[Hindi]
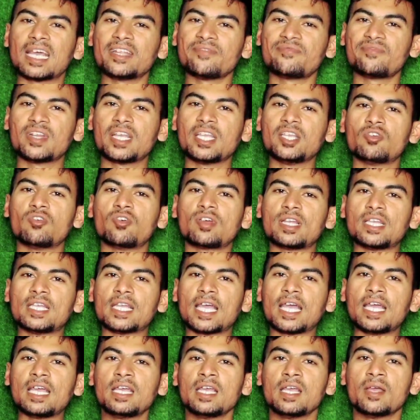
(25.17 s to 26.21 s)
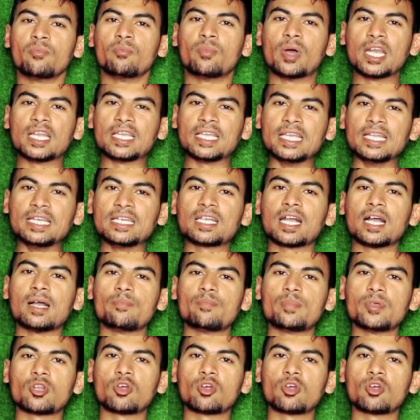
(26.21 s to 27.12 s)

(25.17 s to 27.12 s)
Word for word: तारीफ नहीं हो रही है बल्कि इनका